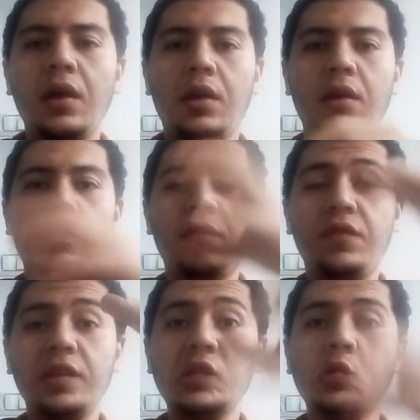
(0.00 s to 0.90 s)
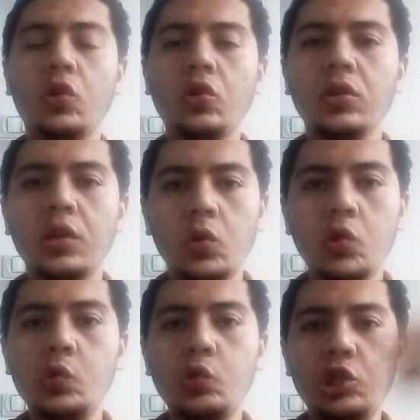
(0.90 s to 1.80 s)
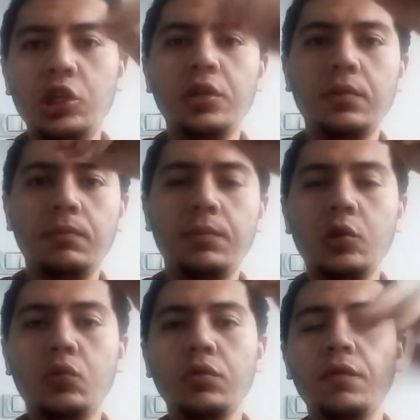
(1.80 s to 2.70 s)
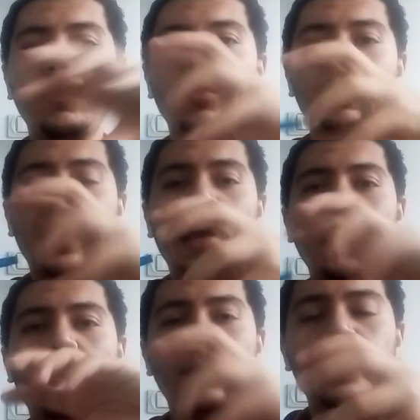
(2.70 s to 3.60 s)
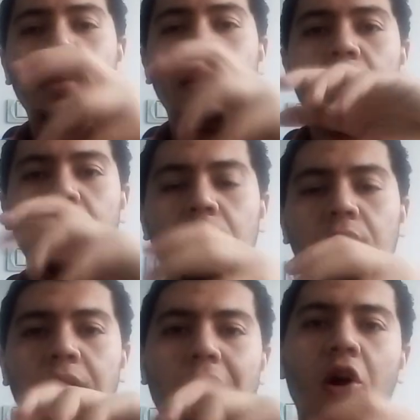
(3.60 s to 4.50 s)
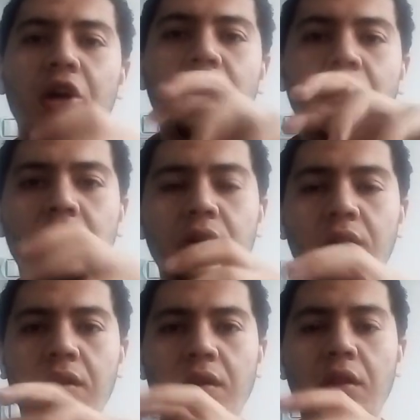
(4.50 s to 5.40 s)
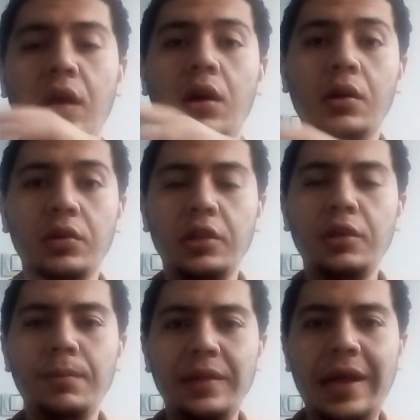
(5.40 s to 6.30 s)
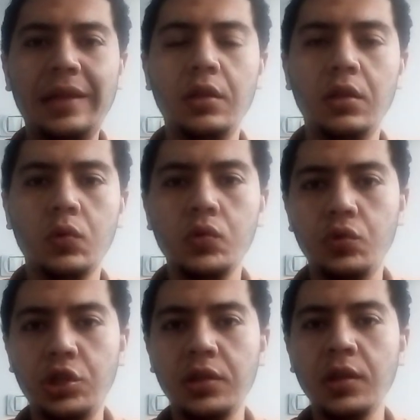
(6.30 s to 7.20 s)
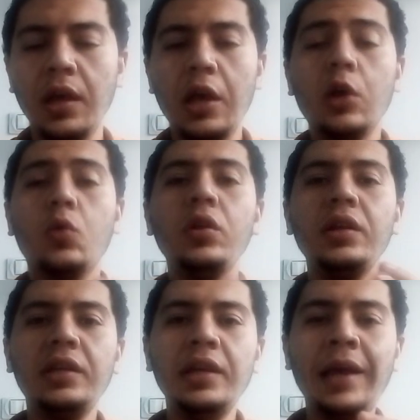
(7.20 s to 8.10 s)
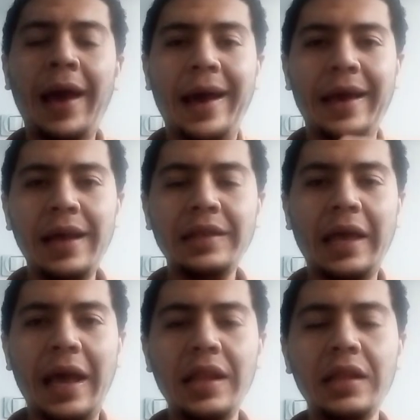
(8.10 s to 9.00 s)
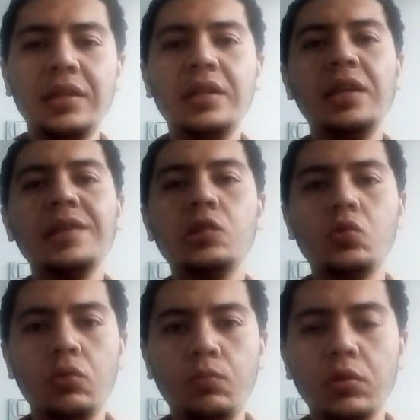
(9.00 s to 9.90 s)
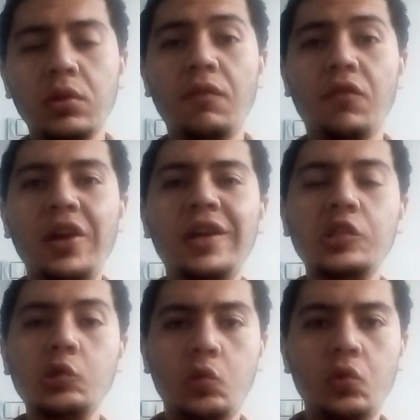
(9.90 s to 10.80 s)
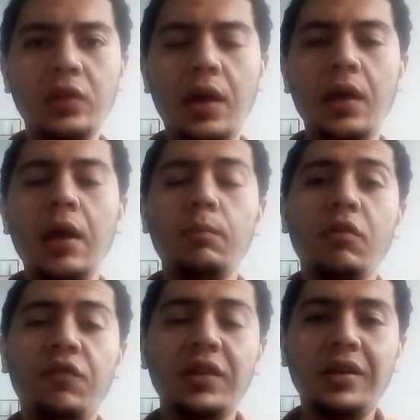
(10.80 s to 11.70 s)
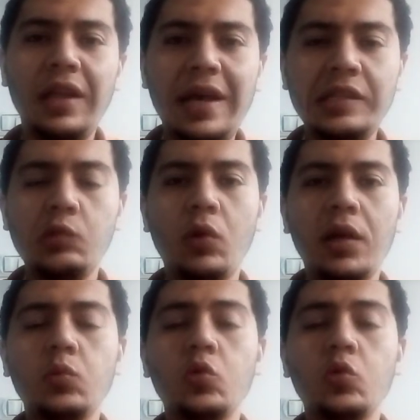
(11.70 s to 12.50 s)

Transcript: آه، في اسطوانات الأكسجين بيكون فوق مكان ما بنغير الخراطيم بتاعة الأكسجين كل دي حاجات خلت الناس تربط فيروس كورونا بالفطر الأسود